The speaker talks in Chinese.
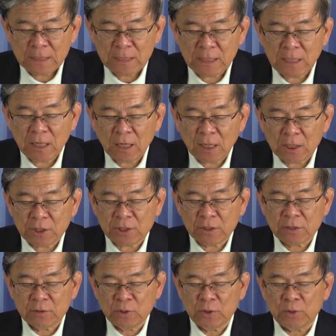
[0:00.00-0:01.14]
第
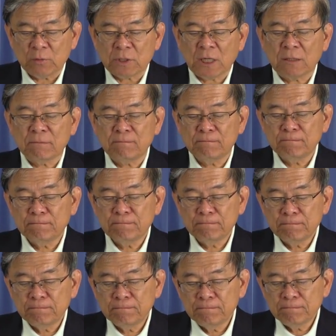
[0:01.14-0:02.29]
29章，
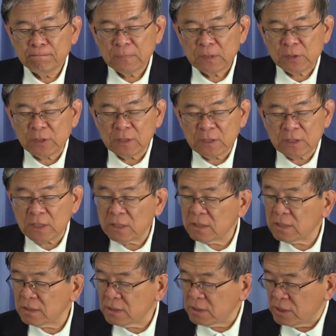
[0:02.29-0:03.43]
圣经
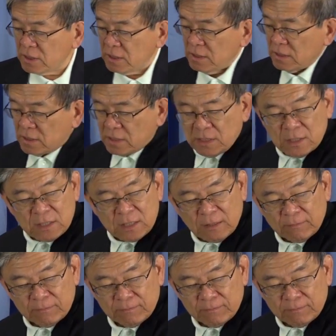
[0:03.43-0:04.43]
的清晰性